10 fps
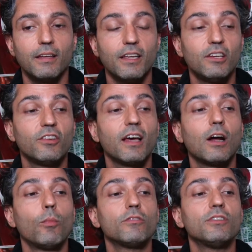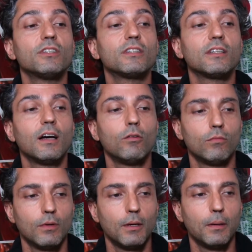e gerar uma
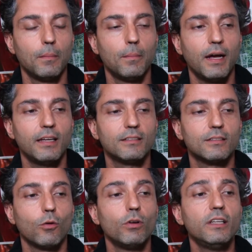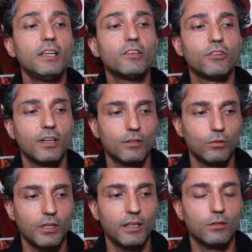visão mais holística
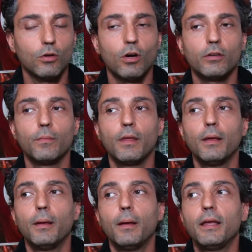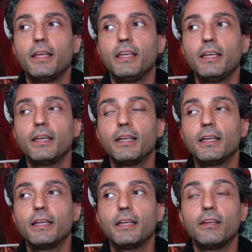do território. E,
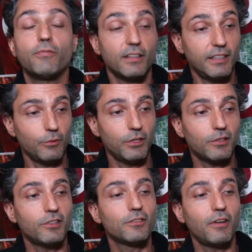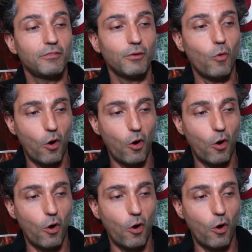e fazendo isso, a gente vai ver o